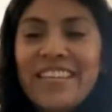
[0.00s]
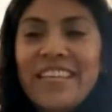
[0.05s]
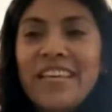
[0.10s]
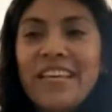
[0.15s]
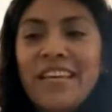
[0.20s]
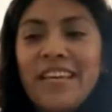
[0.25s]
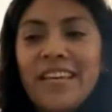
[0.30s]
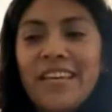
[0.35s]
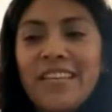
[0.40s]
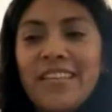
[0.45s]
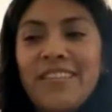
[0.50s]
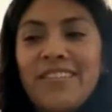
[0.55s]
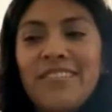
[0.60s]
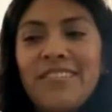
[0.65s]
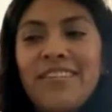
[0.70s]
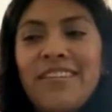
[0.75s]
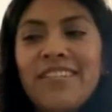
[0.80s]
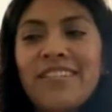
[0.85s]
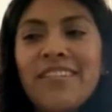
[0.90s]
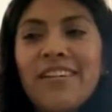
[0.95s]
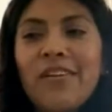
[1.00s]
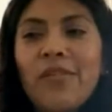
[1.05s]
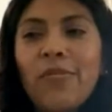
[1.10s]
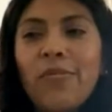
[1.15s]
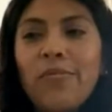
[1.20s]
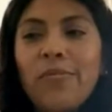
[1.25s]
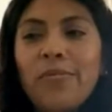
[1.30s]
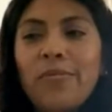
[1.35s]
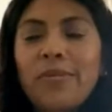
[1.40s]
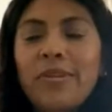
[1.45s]
que decían,
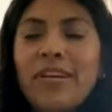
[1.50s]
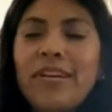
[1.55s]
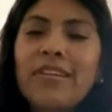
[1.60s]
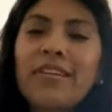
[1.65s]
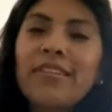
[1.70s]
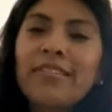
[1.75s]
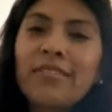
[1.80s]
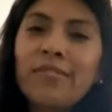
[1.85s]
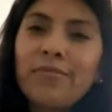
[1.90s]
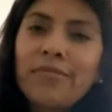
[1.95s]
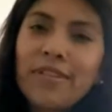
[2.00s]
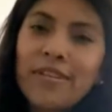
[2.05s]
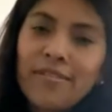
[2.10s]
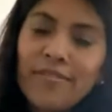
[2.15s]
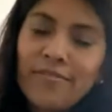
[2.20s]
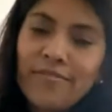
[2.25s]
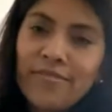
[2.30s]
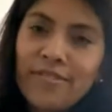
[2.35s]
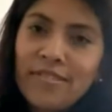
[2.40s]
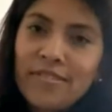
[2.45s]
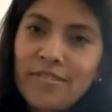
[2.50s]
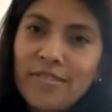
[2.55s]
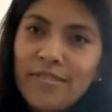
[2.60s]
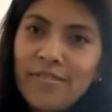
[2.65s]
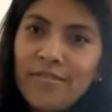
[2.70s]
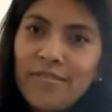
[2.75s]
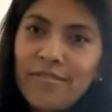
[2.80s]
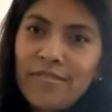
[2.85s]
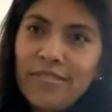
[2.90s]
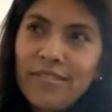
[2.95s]
oh, que hay que hacer una
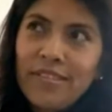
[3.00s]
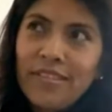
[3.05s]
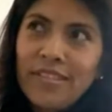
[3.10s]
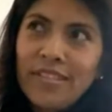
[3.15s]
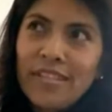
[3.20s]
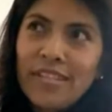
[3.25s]
confesión